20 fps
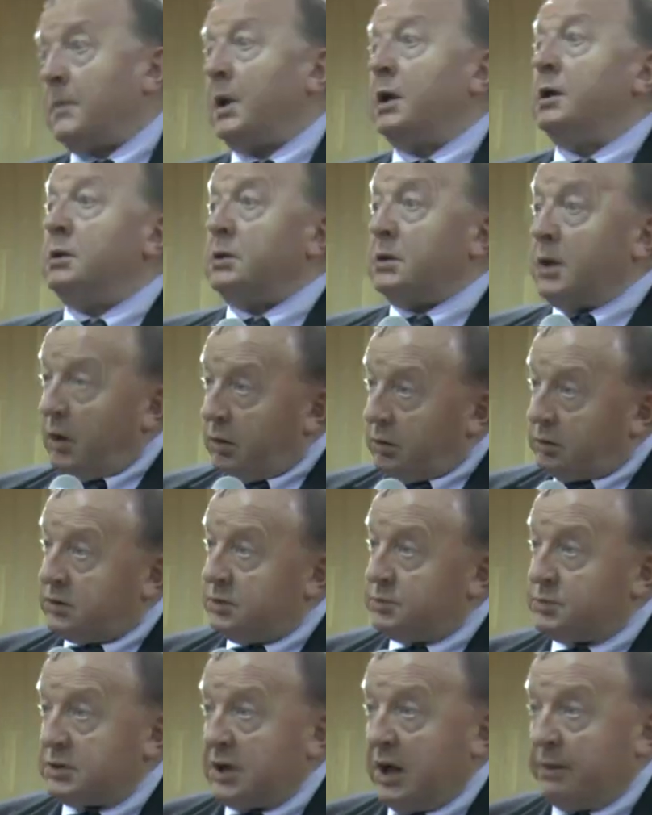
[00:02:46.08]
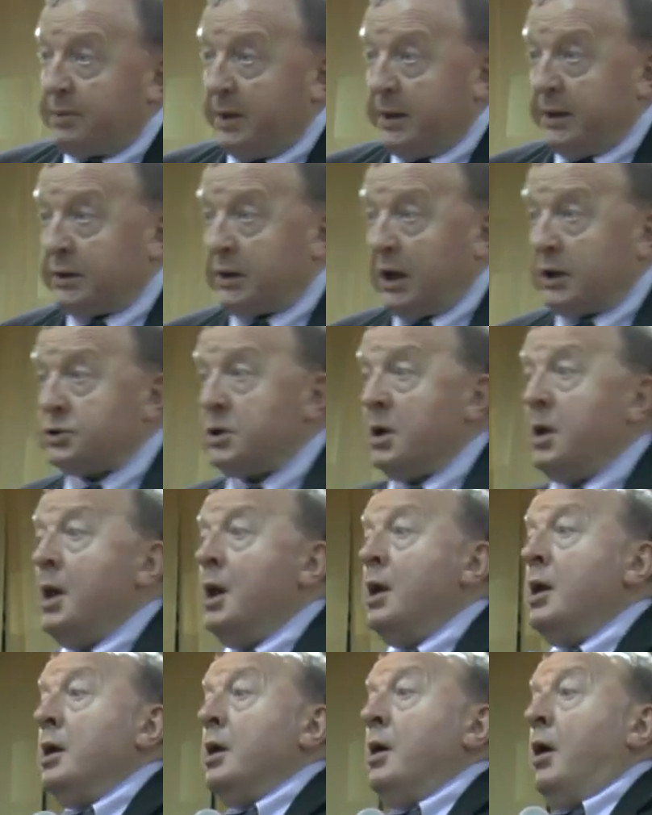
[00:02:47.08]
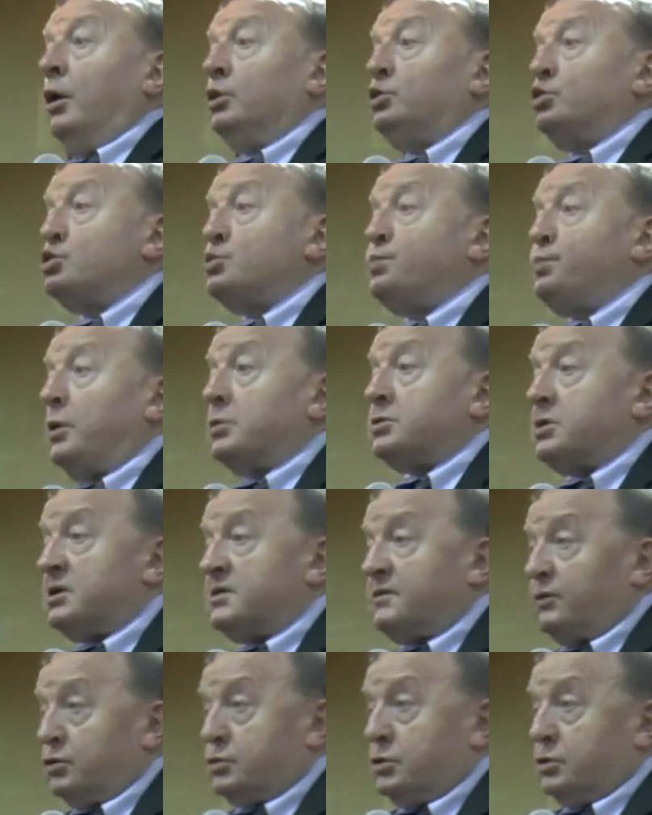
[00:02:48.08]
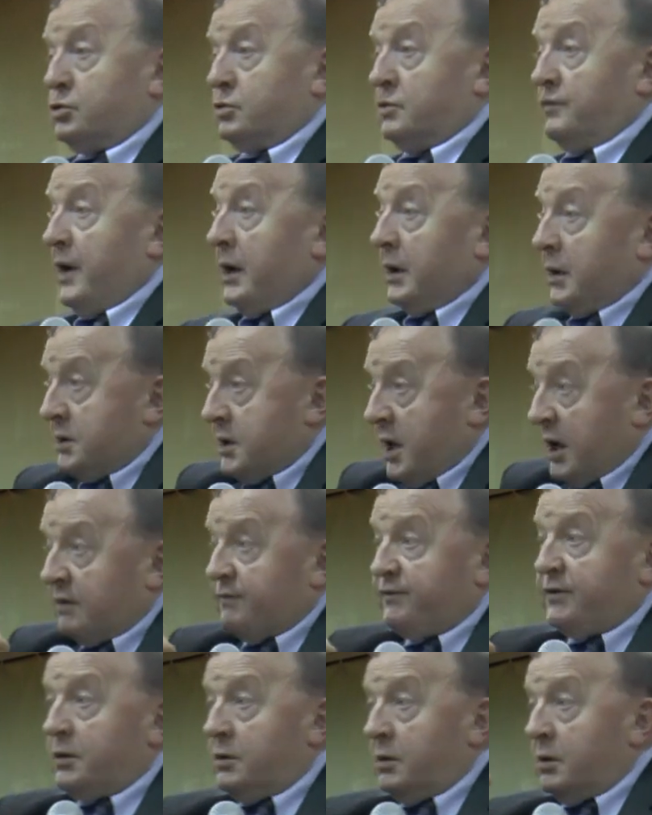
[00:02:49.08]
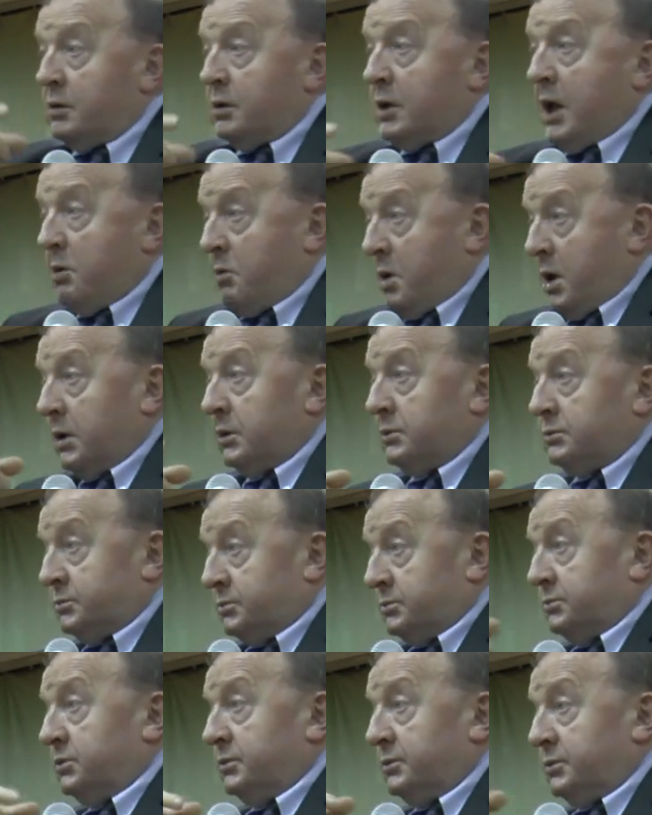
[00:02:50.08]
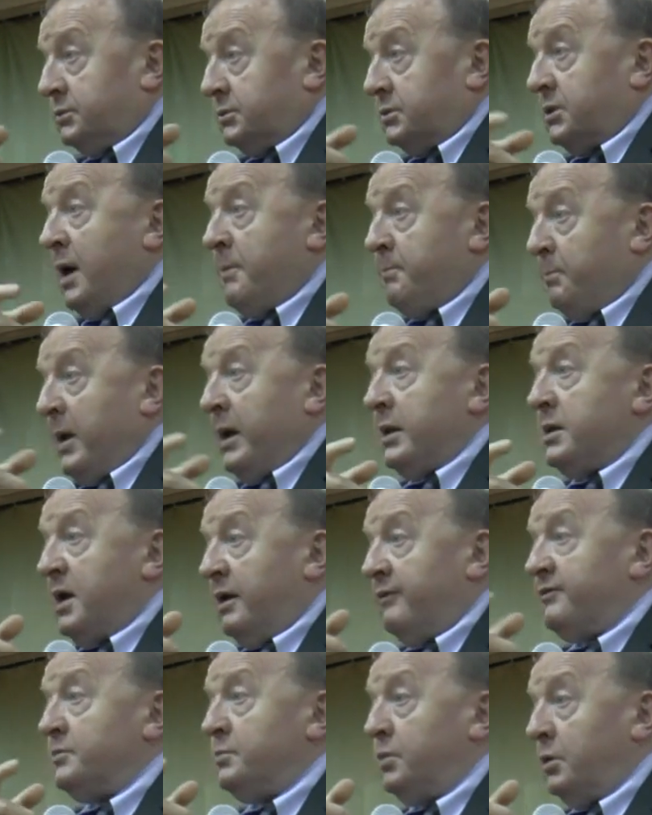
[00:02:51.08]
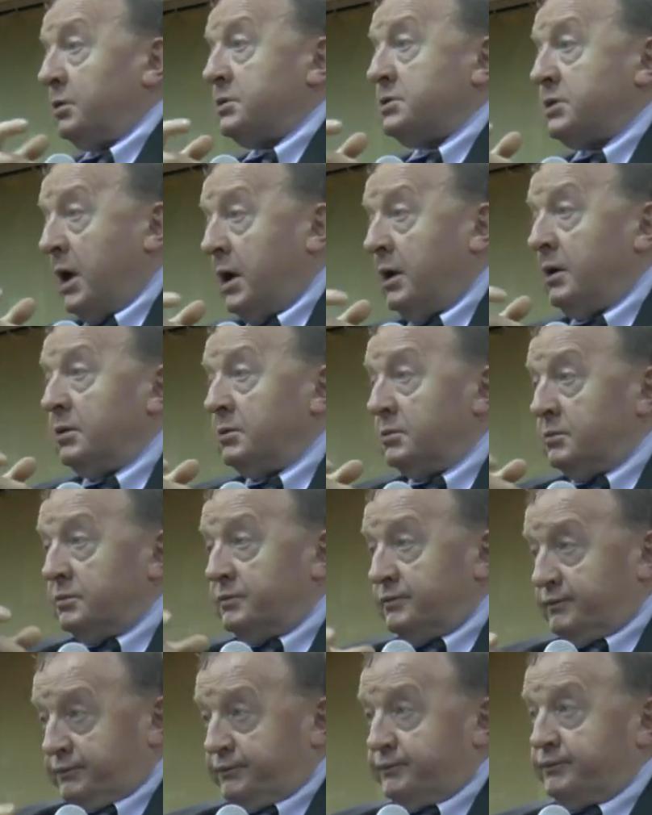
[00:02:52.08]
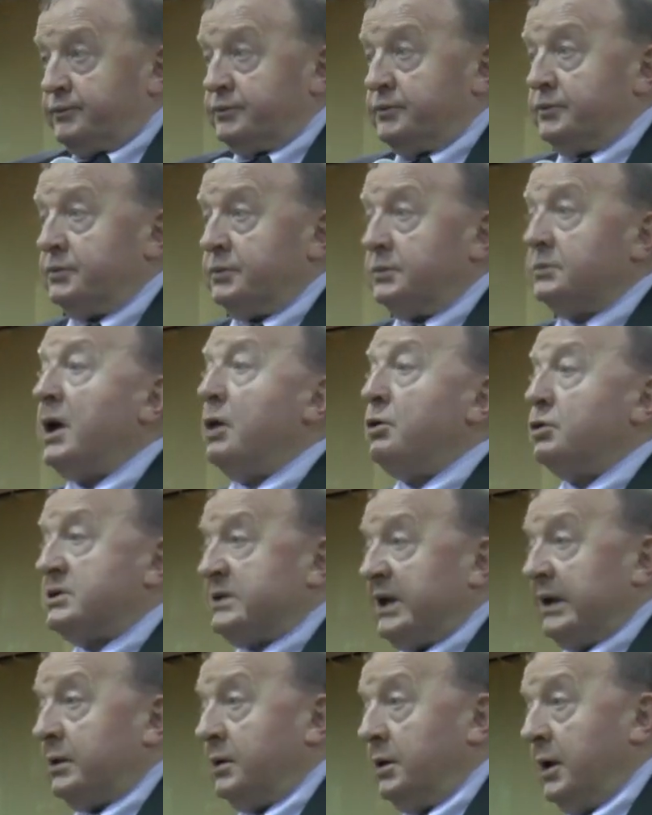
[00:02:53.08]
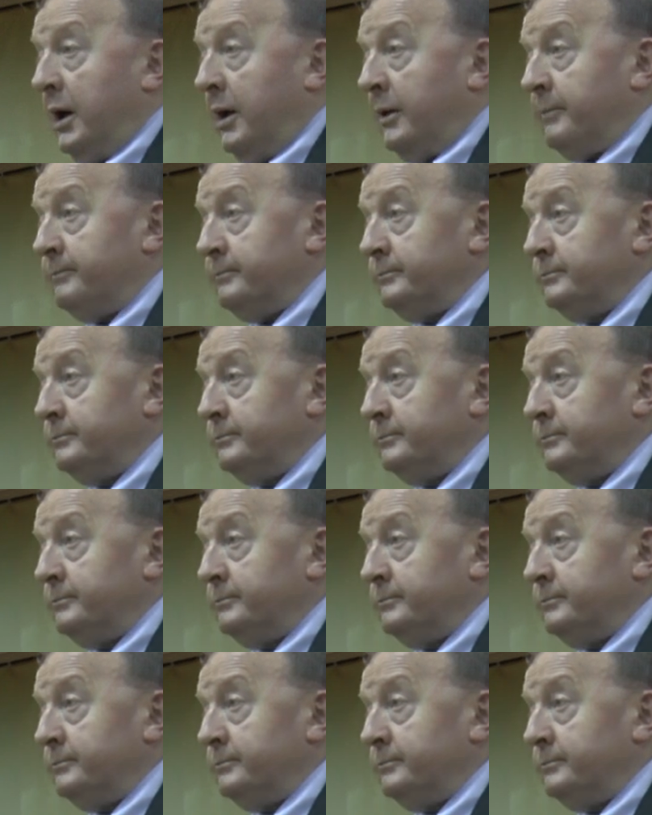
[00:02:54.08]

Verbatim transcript: I o tym trzeba pamiętać. Otóż proszę zwrócić uwagę, jak wyglądała kampania wyborcza ta ostatnia.